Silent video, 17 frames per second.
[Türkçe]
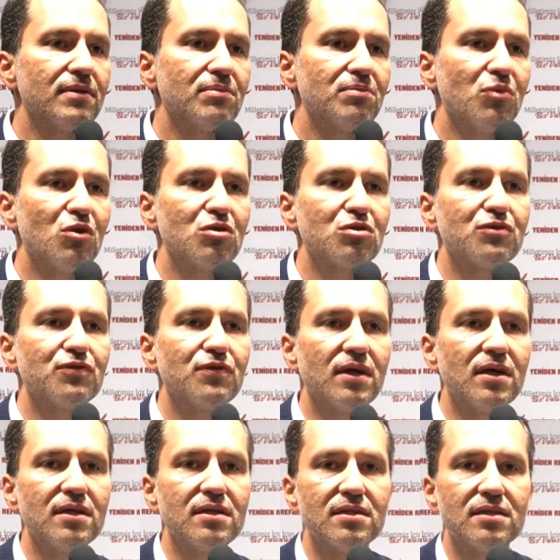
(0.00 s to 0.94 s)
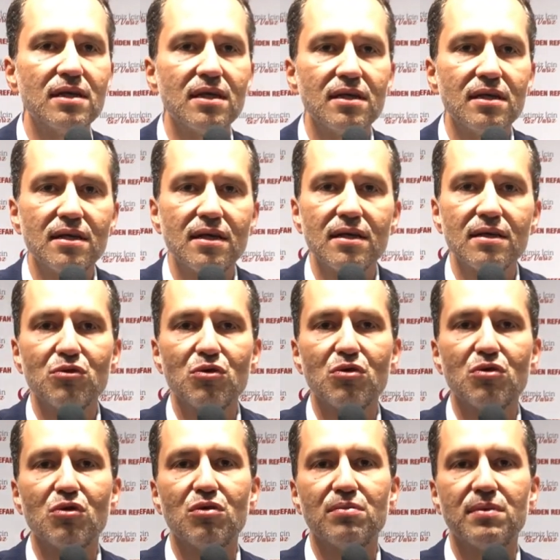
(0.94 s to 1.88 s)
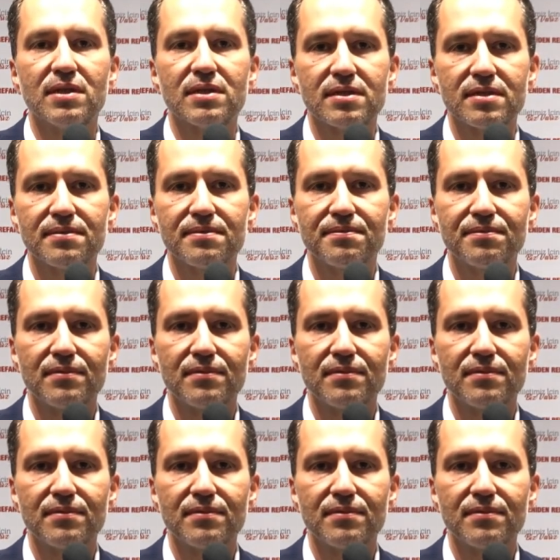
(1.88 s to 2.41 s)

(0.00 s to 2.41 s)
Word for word: borç faizine giderek yok olması.